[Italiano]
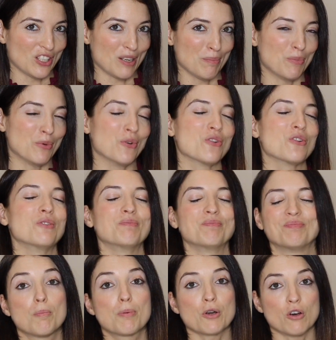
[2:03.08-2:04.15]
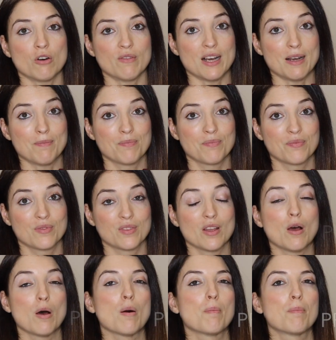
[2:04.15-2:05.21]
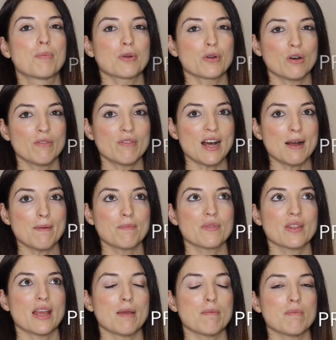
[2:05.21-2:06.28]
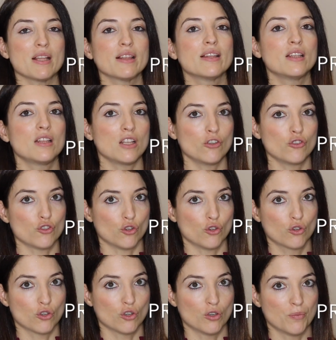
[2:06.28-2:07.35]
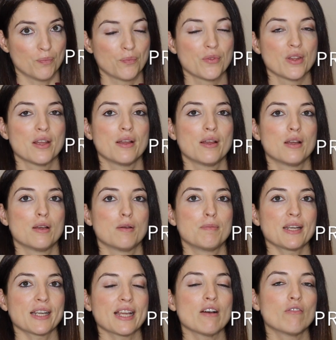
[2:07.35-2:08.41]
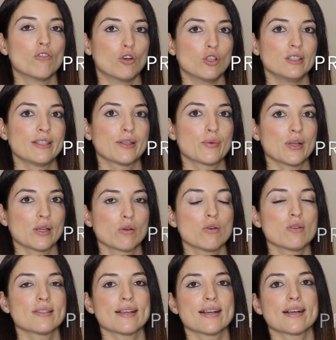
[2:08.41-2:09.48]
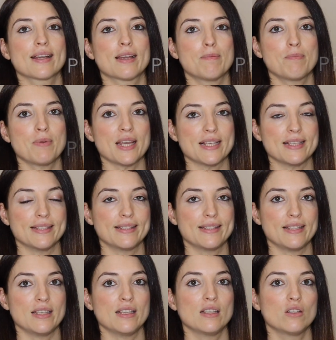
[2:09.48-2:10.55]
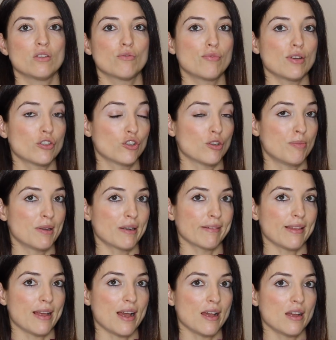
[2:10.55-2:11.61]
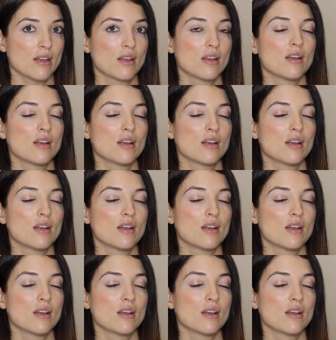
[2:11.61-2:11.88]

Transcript: tra poco. Prova, prova e mettiti in gioco, perché a volte qualcosa che pensi non faccia per te,